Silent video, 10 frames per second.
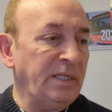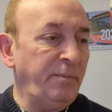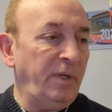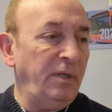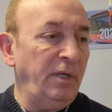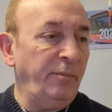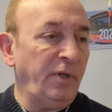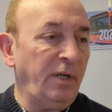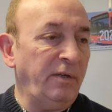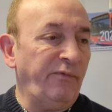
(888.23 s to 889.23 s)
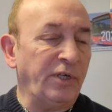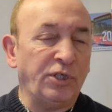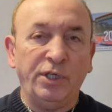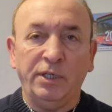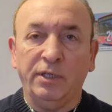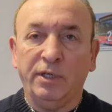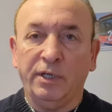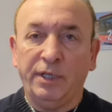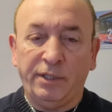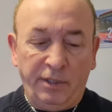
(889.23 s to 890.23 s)
dass man eben halt verschiedene
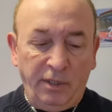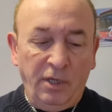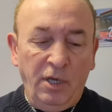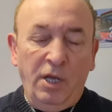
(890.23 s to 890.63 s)
Geräte